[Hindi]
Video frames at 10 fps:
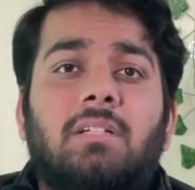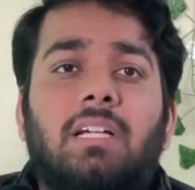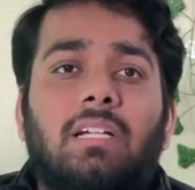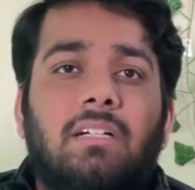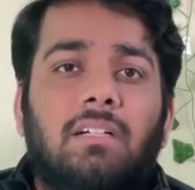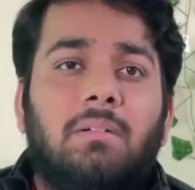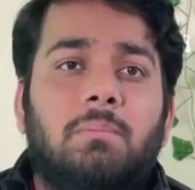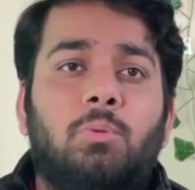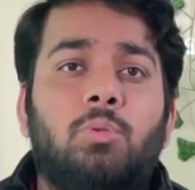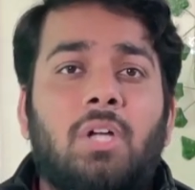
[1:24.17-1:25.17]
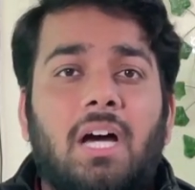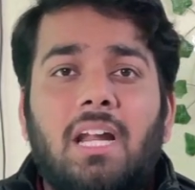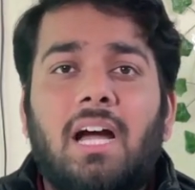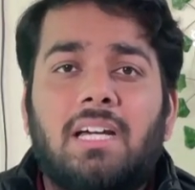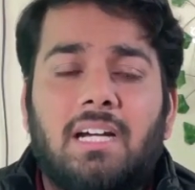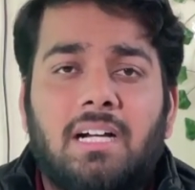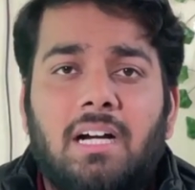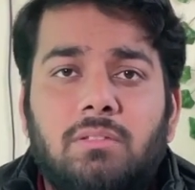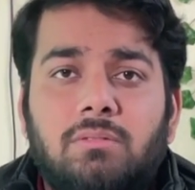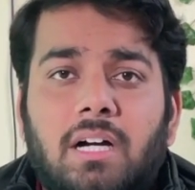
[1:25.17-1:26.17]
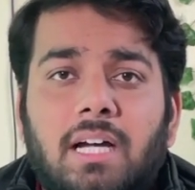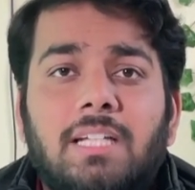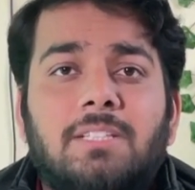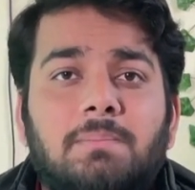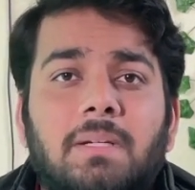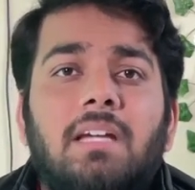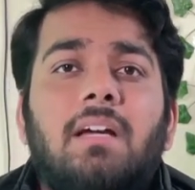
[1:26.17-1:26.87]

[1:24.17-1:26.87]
एक भूचाल आके रखा हुआ है इस पर